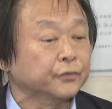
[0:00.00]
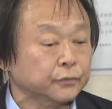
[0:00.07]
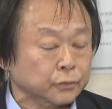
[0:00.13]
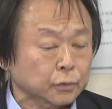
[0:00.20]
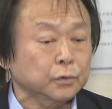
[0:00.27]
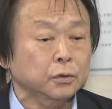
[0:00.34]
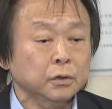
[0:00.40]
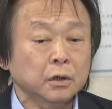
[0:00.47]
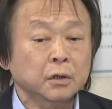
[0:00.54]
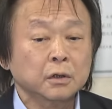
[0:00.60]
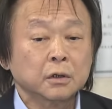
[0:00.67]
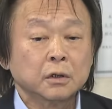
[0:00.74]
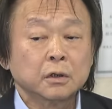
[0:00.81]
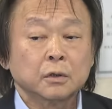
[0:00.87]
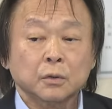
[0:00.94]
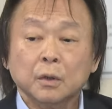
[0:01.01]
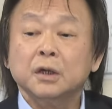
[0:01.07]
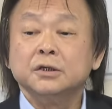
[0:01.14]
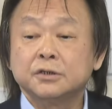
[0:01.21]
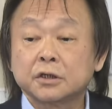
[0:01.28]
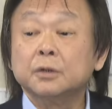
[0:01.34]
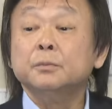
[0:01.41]
服务，
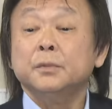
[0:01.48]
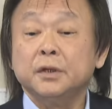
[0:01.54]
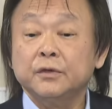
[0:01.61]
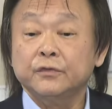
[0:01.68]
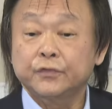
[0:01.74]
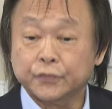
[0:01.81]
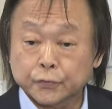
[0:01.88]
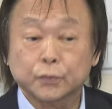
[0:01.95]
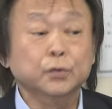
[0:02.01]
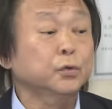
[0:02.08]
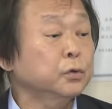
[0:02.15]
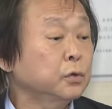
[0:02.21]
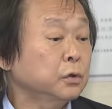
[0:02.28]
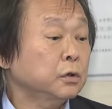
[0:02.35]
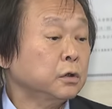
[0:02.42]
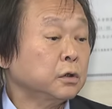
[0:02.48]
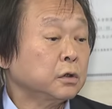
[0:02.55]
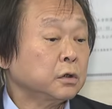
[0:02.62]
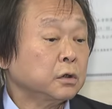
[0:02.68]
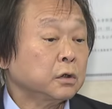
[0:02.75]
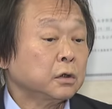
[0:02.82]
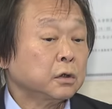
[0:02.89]
为人民服务。
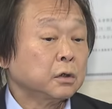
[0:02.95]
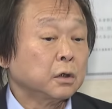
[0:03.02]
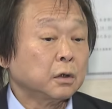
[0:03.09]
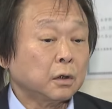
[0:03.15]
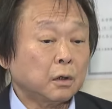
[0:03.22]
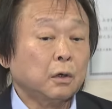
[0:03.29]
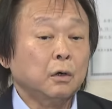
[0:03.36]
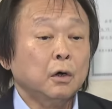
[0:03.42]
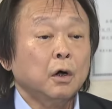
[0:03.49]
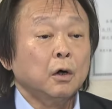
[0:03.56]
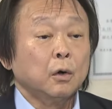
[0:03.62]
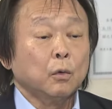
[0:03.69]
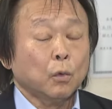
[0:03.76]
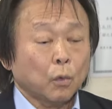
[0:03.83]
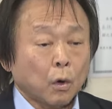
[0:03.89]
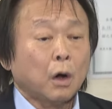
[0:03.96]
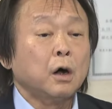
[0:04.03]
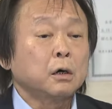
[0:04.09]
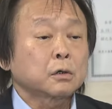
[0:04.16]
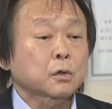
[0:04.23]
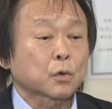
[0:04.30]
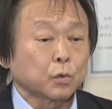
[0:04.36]
哦，
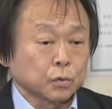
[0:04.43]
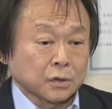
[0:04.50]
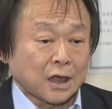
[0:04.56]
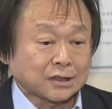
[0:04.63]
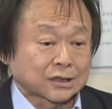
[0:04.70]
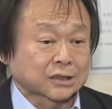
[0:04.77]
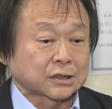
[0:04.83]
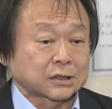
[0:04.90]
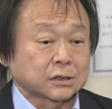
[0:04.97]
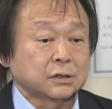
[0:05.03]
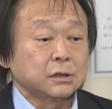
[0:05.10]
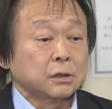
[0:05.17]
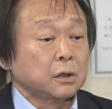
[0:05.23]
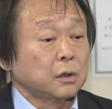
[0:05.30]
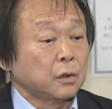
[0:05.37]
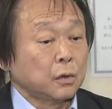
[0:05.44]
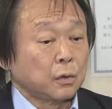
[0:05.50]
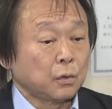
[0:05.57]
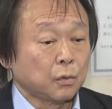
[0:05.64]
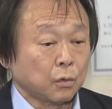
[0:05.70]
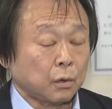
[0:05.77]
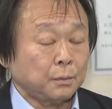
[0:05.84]
我固然是
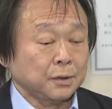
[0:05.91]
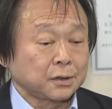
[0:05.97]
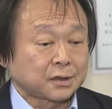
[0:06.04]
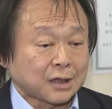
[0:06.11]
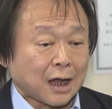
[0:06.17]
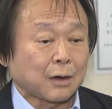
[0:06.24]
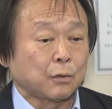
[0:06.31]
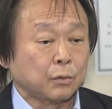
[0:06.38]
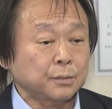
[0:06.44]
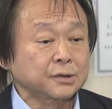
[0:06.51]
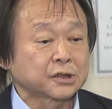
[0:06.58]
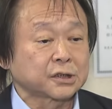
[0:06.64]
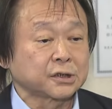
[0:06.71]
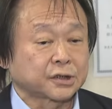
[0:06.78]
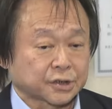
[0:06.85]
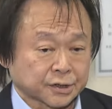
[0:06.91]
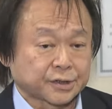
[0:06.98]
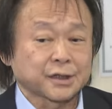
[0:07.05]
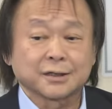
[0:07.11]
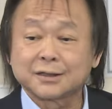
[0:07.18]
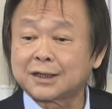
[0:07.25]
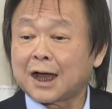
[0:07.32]
我们党，我们是执
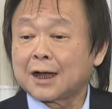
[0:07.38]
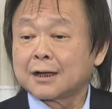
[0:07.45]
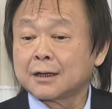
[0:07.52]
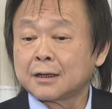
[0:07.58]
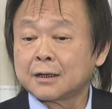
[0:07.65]
政党。